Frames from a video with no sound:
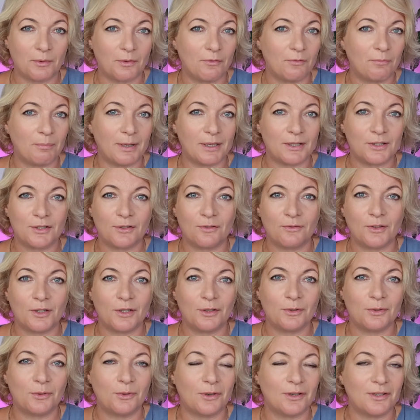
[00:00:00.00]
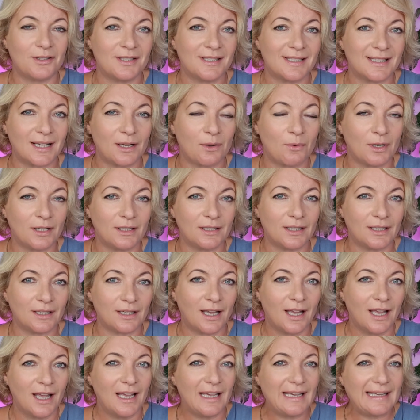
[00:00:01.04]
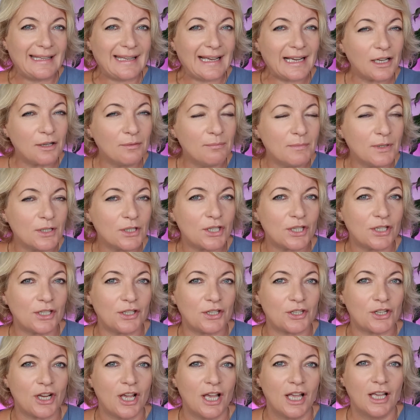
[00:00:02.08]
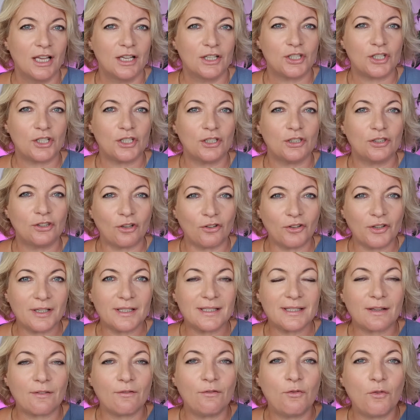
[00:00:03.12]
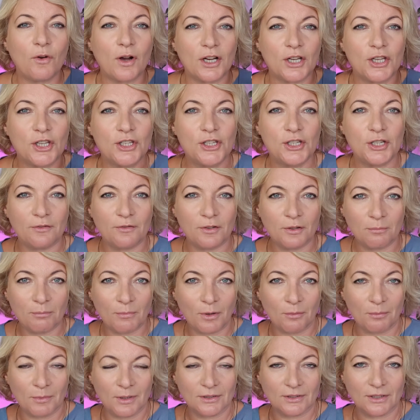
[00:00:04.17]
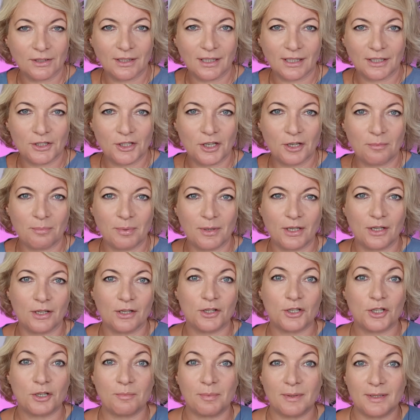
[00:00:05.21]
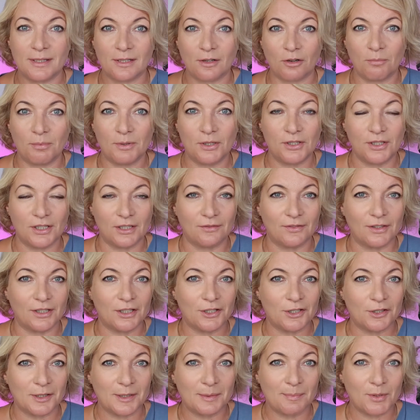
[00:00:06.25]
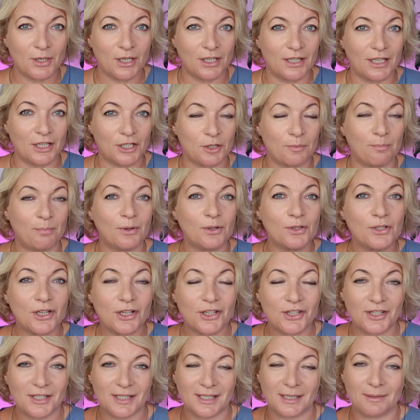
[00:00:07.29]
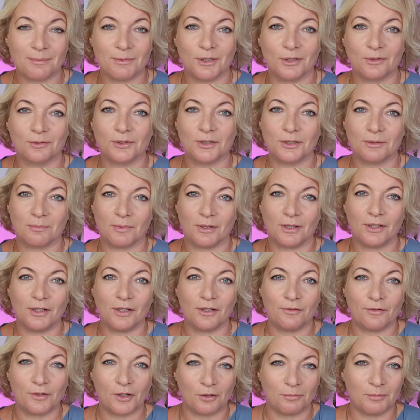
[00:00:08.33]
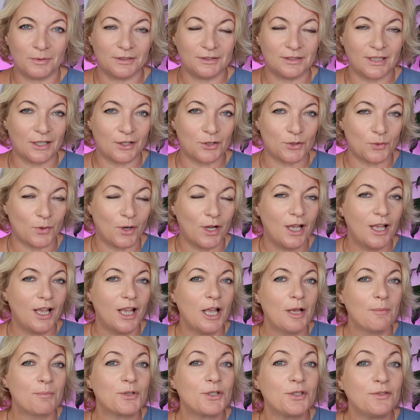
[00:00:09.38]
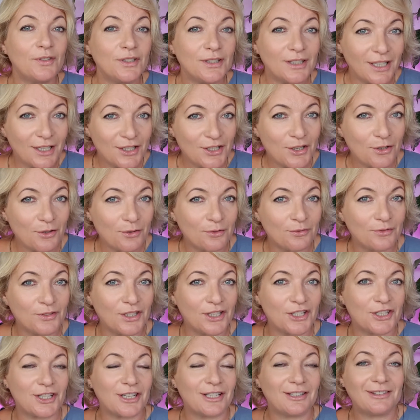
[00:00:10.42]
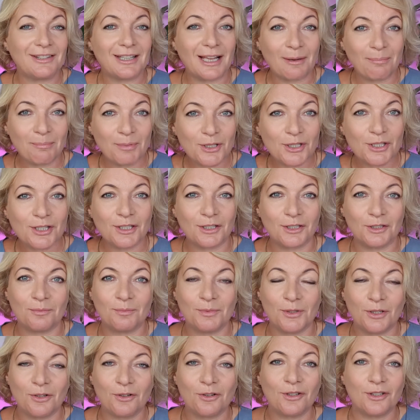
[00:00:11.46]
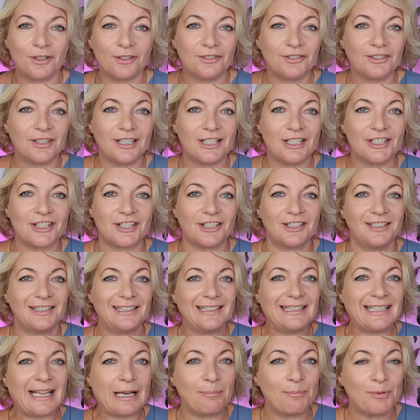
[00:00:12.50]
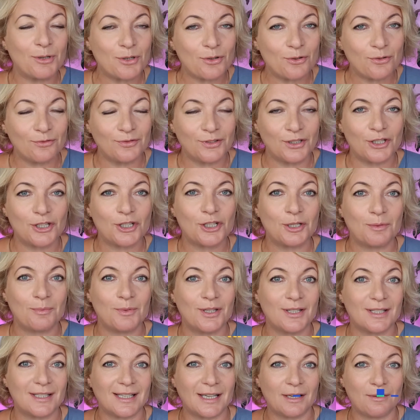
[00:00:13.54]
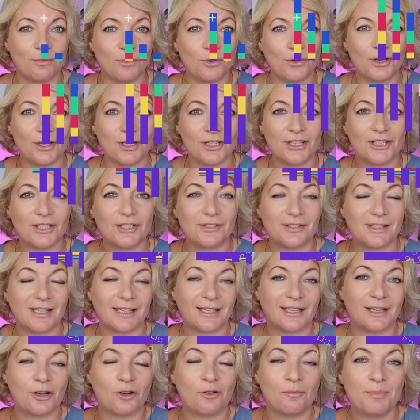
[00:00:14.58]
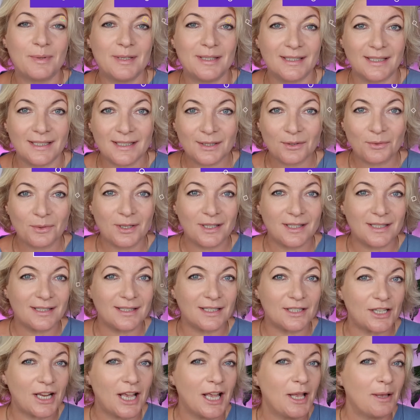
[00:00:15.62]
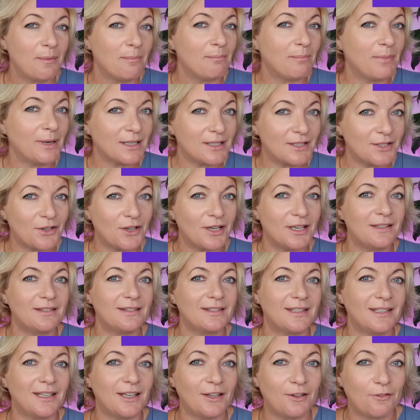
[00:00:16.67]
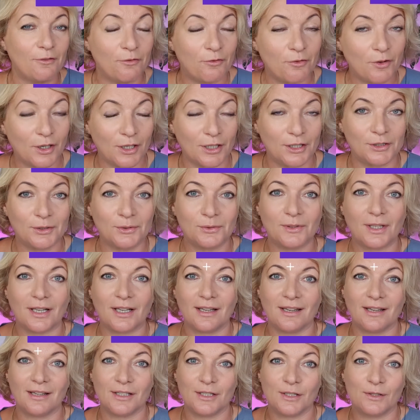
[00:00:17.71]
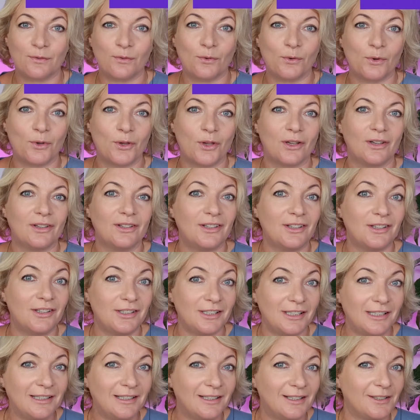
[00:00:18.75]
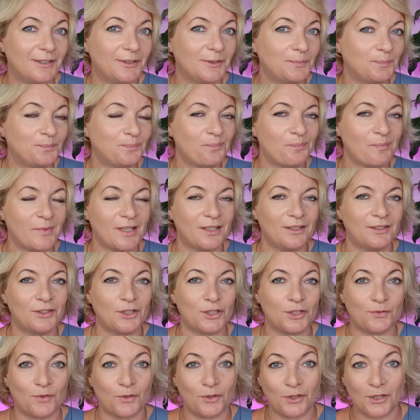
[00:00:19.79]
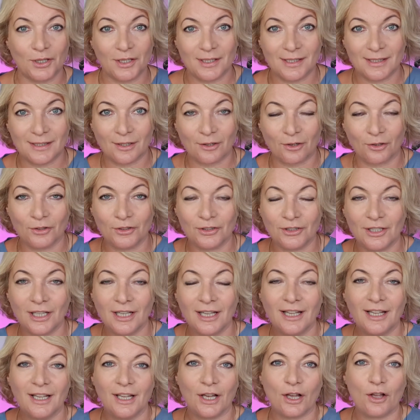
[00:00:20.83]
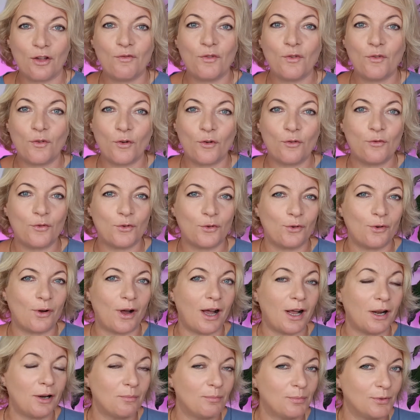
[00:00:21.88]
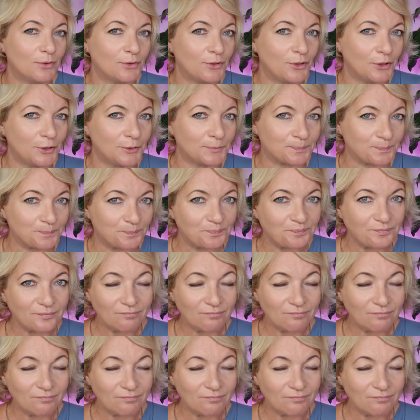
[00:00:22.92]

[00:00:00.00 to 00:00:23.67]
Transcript: bardzo wielu e, zakładach. Jak myślisz, czy to jest właściwy moment dla Ciebie, żeby zrobić największą sprzedaż? Podziel się ze mną tym w komentarzu. Przywitaj się również, napisz skąd mnie oglądasz, napisz również czym się zajmujesz, z jakiego biznesu jesteś. Bardzo chętnie wklej tutaj swój link mm, do swojej strony www albo do